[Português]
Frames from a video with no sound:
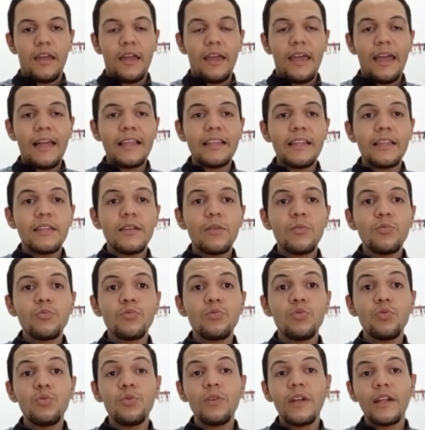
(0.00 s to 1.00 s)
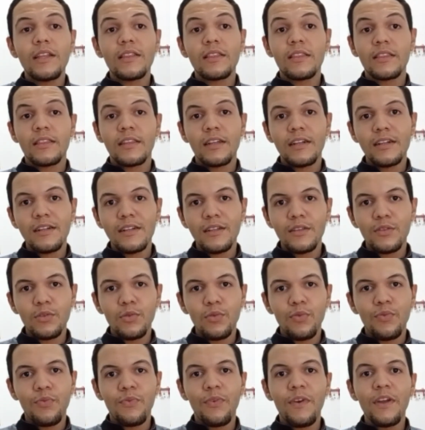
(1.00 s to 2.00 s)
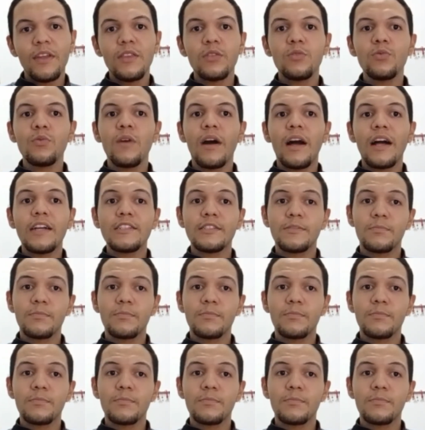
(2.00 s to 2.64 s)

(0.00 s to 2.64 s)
Ela não dura tanto feito as